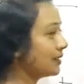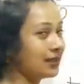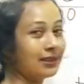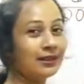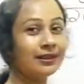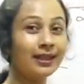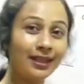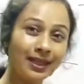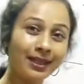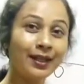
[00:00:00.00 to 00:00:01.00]
আছে তাই
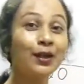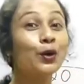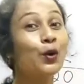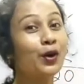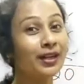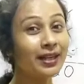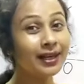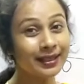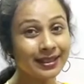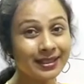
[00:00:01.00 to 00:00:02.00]
না কটা
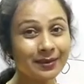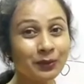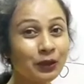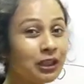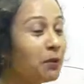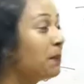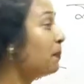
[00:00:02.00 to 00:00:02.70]
গাড়ির হিসেব করতে হবে